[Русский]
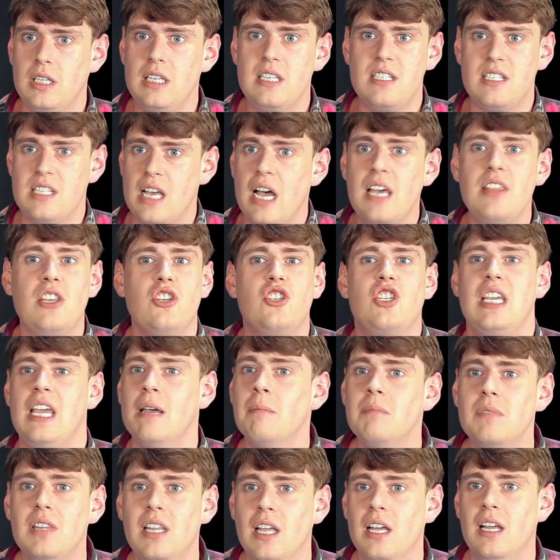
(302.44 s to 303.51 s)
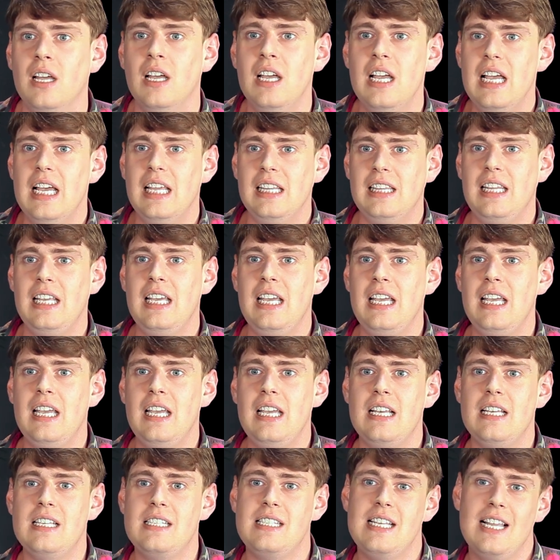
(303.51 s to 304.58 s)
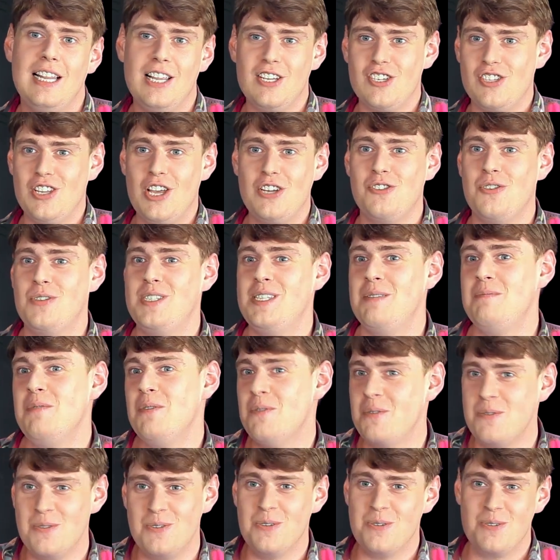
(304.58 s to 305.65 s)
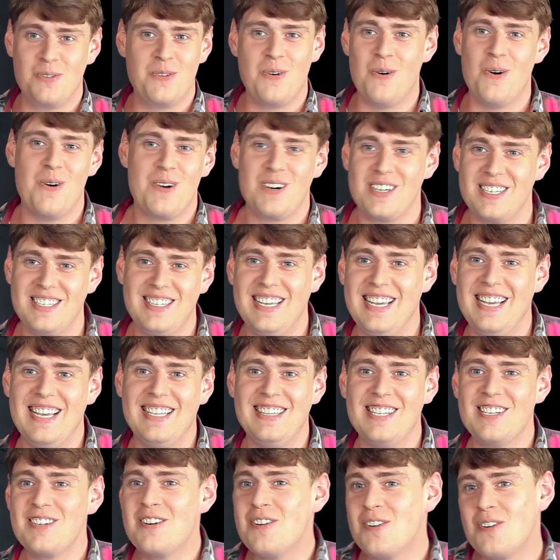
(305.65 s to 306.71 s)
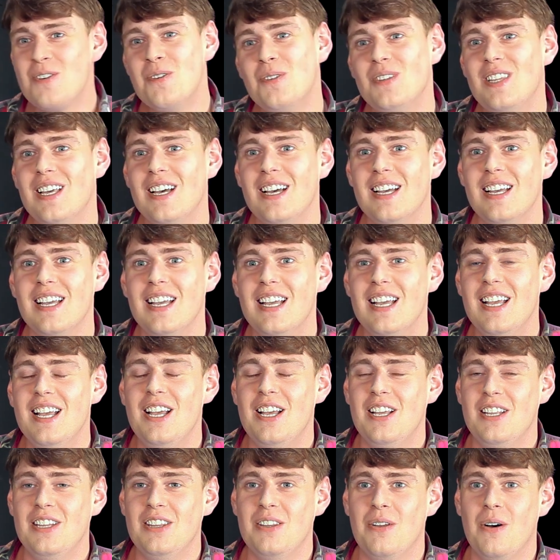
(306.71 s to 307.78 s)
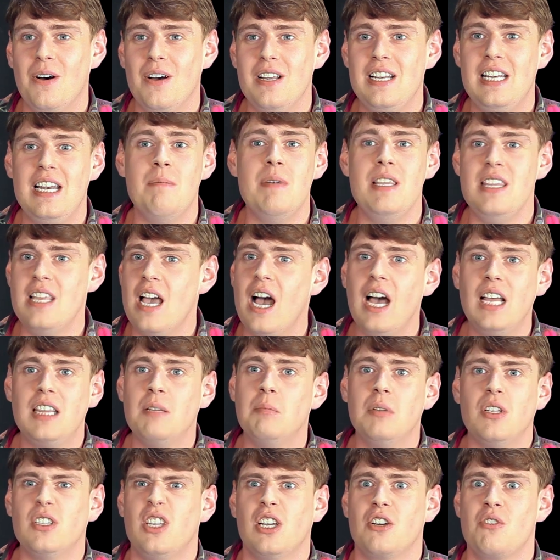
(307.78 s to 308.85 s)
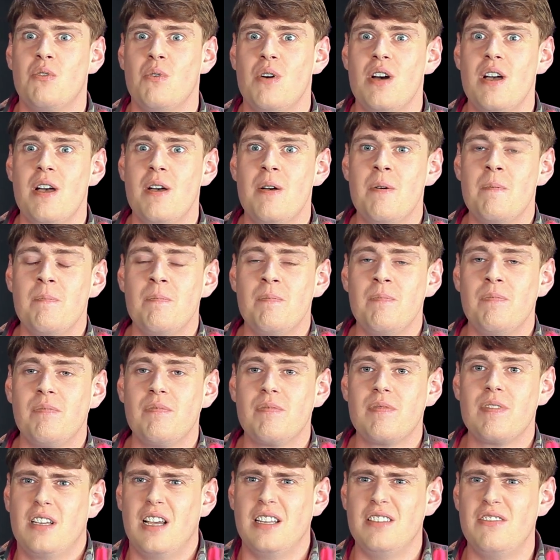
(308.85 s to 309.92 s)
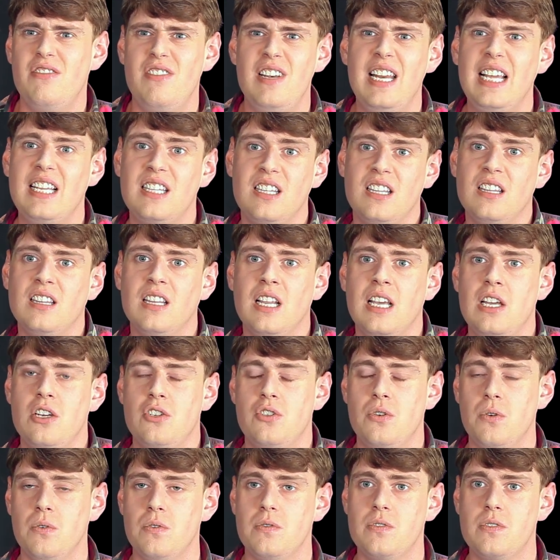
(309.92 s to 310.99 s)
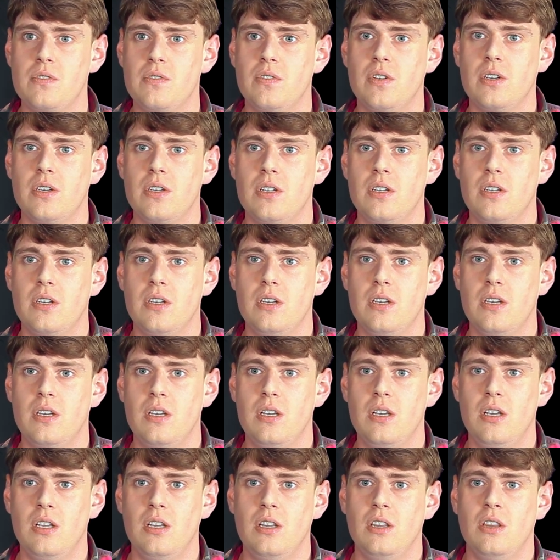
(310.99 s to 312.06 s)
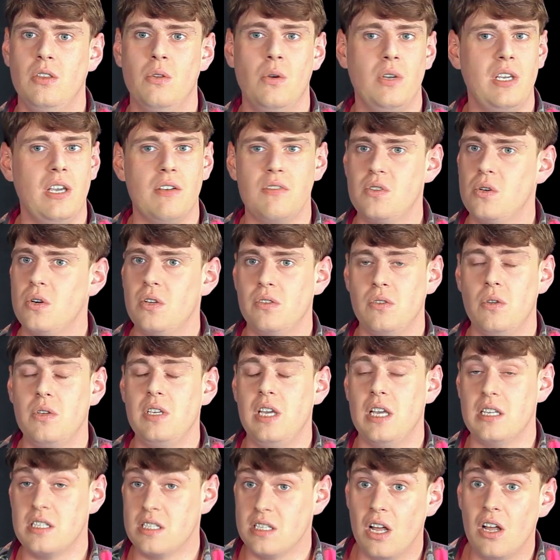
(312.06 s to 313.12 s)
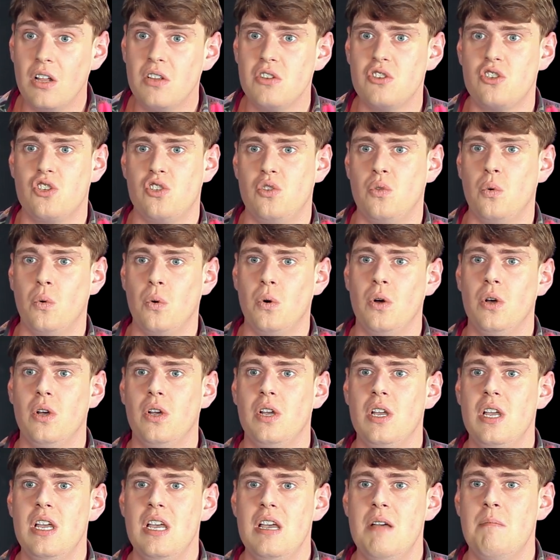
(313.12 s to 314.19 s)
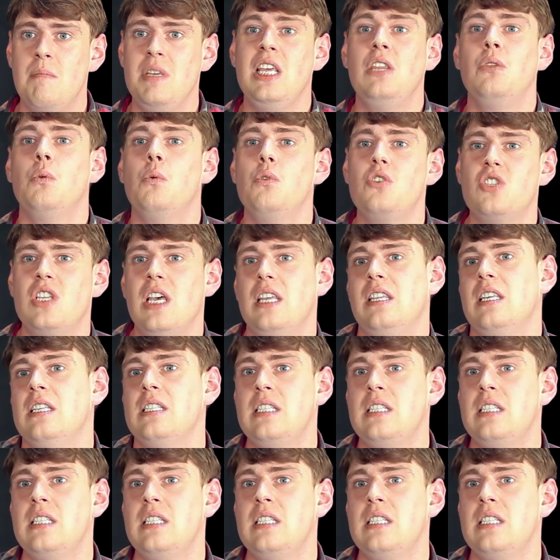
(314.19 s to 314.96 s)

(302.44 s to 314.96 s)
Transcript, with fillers: ты станешь кем-то, ты сделаешь нашу семью ну, гордой, это круто. Но для меня это было такое конфликтное чувство. Но я все равно я знал, что мне нужно это